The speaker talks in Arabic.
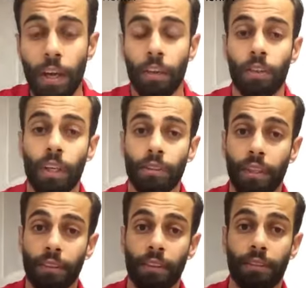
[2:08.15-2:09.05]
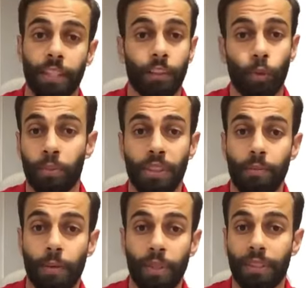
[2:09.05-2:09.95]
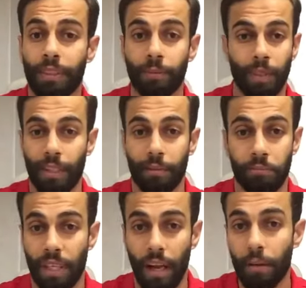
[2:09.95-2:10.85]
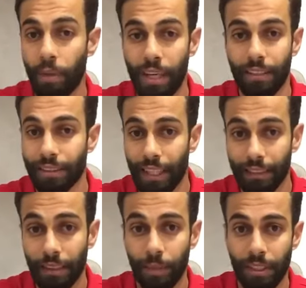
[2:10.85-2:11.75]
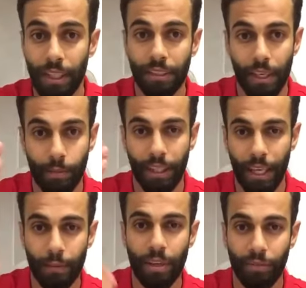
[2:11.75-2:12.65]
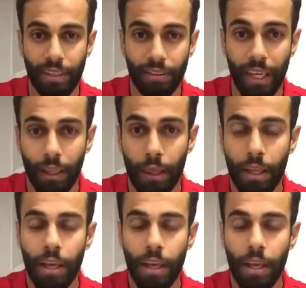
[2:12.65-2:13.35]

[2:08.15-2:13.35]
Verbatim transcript: لدرجه ان انت يا دوب بتعمل بيه من من اربع لست عدات مثلا زي ما اتكلمنا في السترينث